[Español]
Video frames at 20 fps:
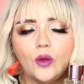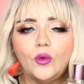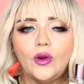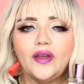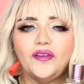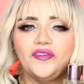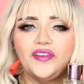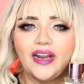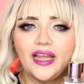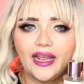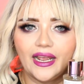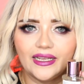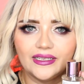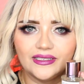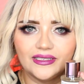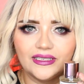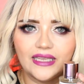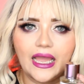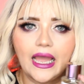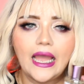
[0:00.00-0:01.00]
una
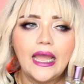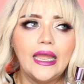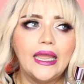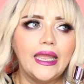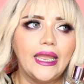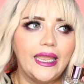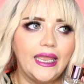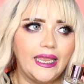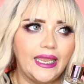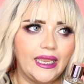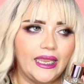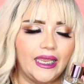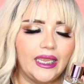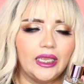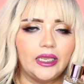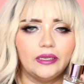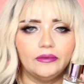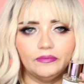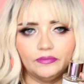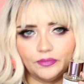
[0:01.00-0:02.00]
fragancia
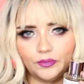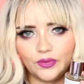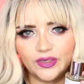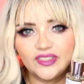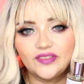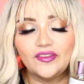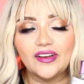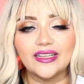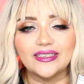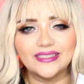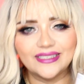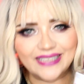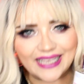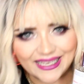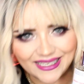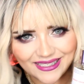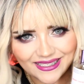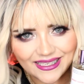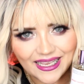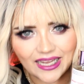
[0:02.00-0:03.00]
eh, pues
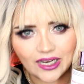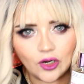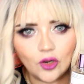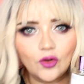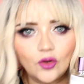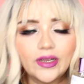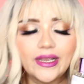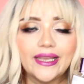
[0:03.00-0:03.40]
francesa, ¿no?